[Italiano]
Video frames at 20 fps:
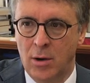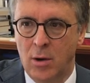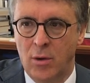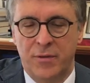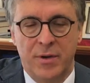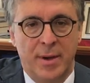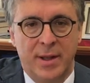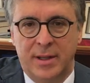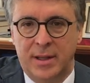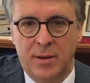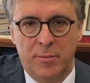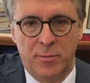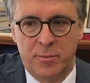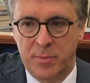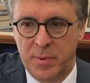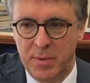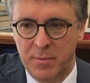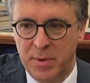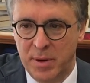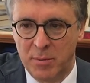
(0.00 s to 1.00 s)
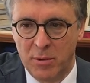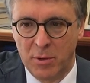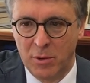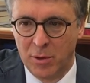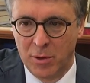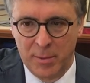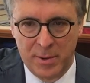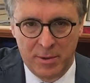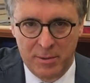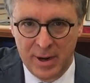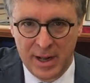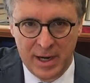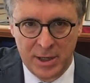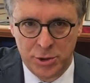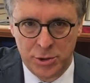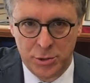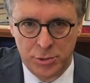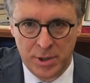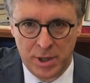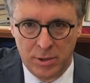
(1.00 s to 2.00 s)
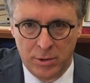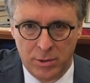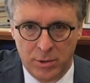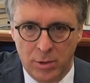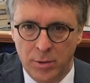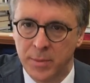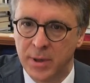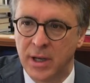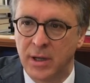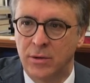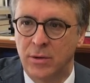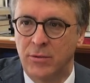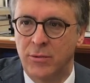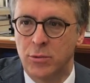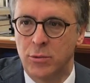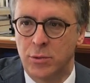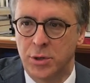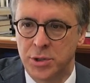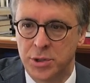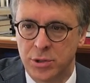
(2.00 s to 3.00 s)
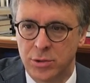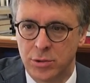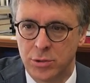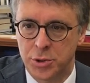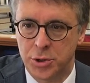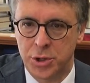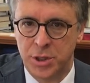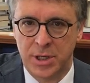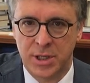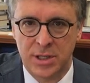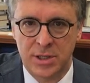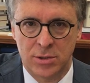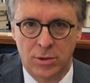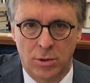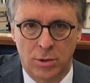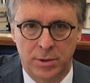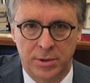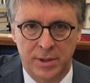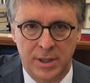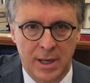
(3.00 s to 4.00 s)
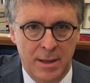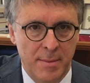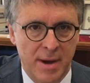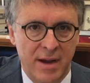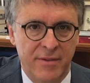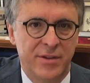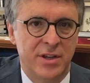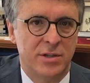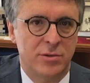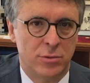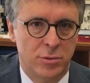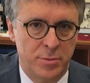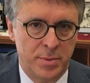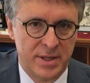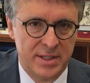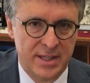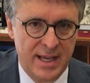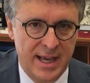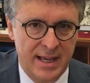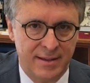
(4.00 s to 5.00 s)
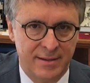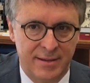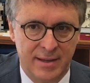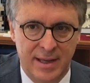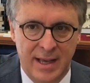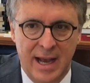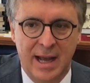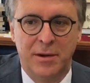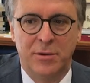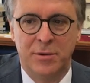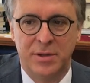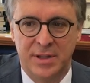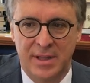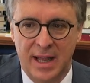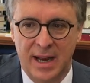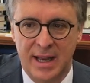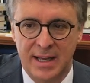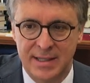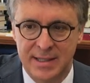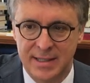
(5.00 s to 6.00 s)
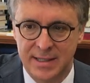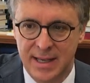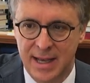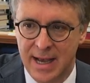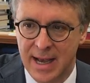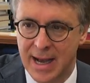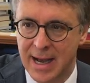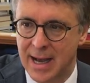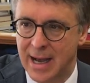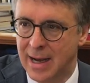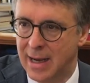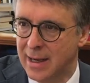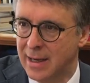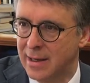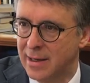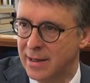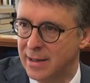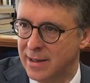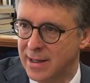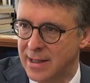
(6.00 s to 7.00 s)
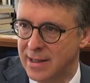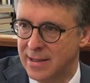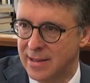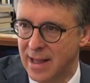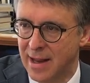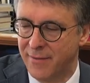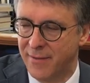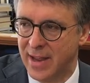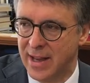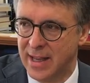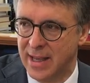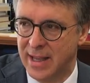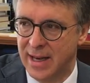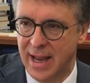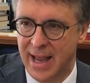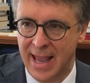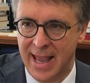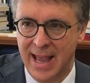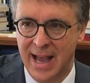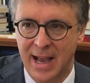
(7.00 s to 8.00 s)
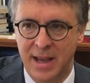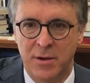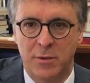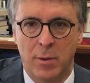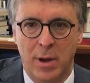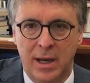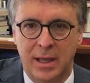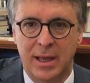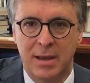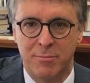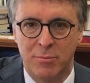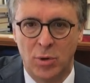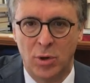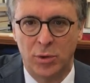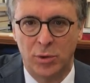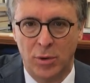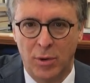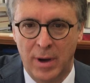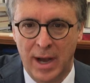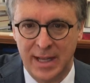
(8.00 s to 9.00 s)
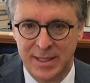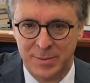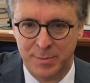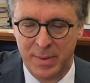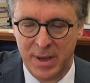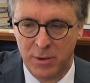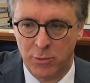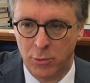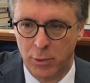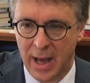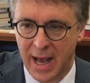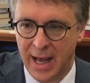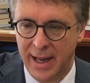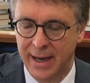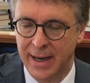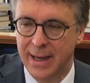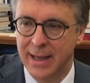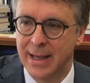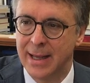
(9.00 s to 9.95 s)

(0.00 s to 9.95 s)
Ovviamente in primo luogo per una ragione economica, dovunque ci sono giri di soldi le mafie sono presenti e hanno interesse a eh, intervenire e a, in qualche modo a speculare.